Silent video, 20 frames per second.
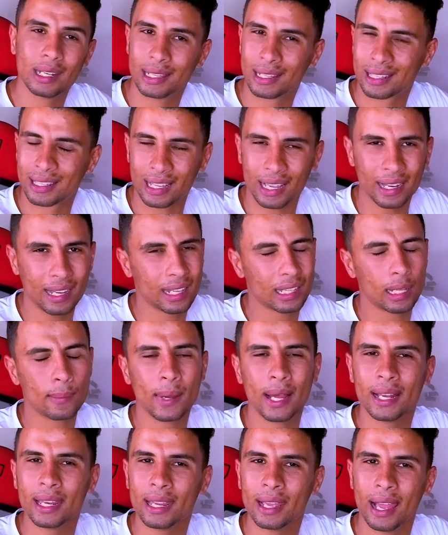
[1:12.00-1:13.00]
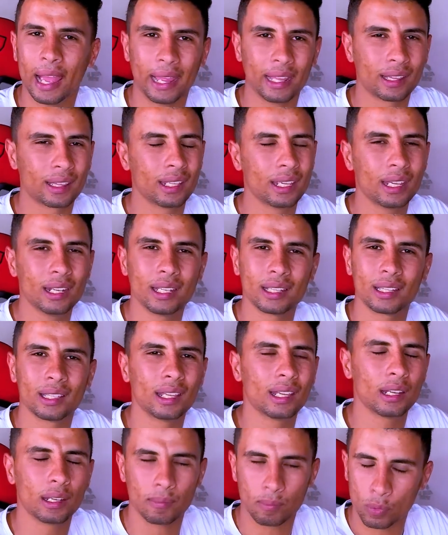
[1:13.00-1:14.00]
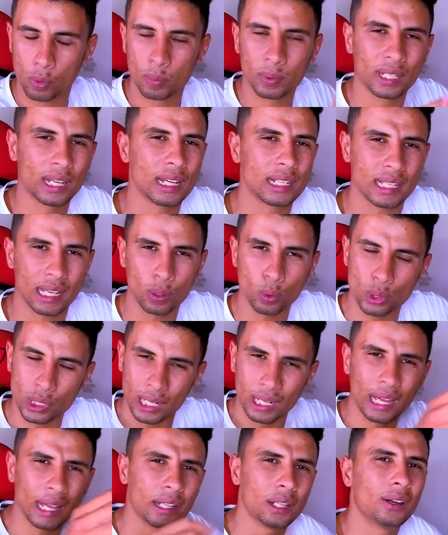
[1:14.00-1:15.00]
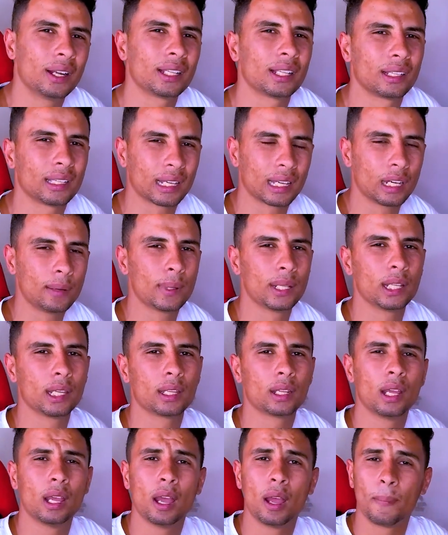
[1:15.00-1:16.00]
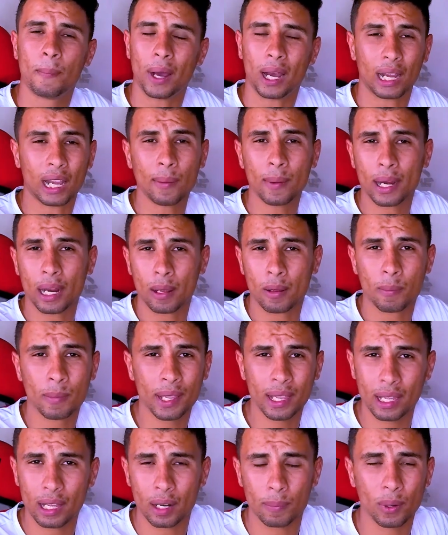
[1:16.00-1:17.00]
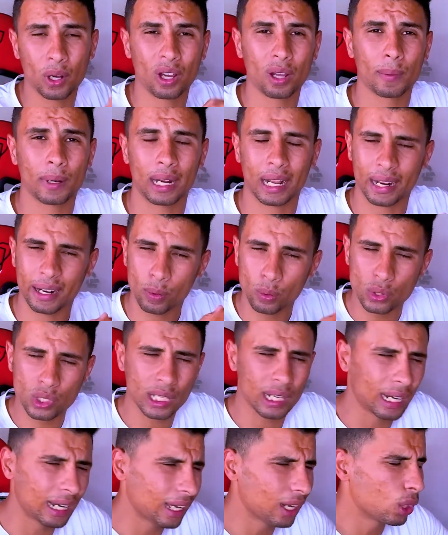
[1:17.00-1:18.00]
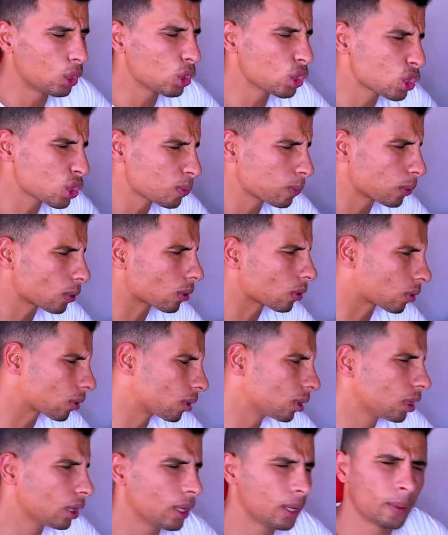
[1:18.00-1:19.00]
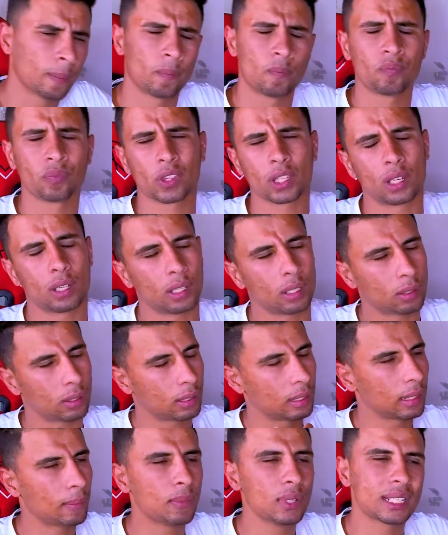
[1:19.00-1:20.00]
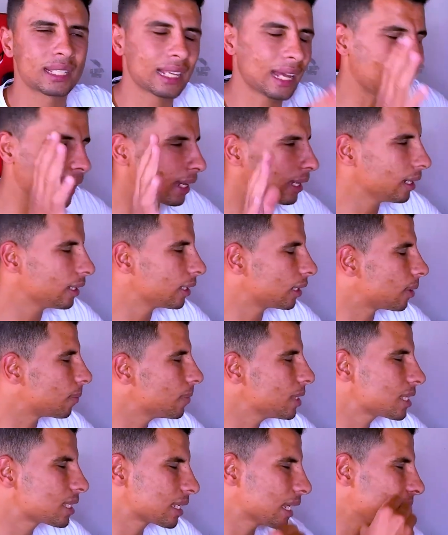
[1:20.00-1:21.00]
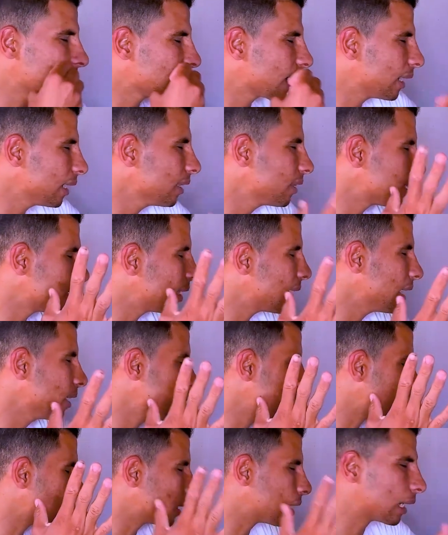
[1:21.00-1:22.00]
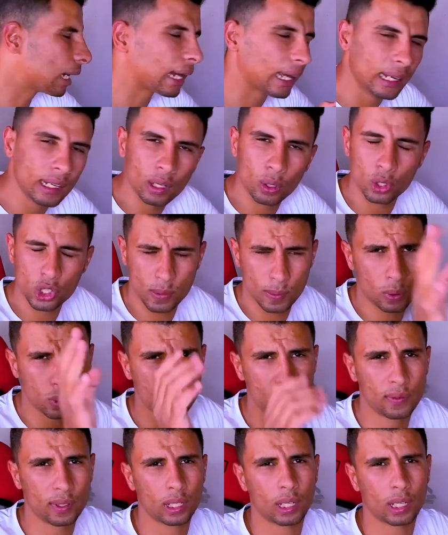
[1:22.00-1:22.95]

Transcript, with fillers: الثانيه 8 2 2 ممتاز هنوصل لها دلوقتي التجربه دي مع كاميرا اماميه 44 هنوصل لها اصبر مستعجل انت مستعجل انت دايما خلينا نخش بقى ونشوف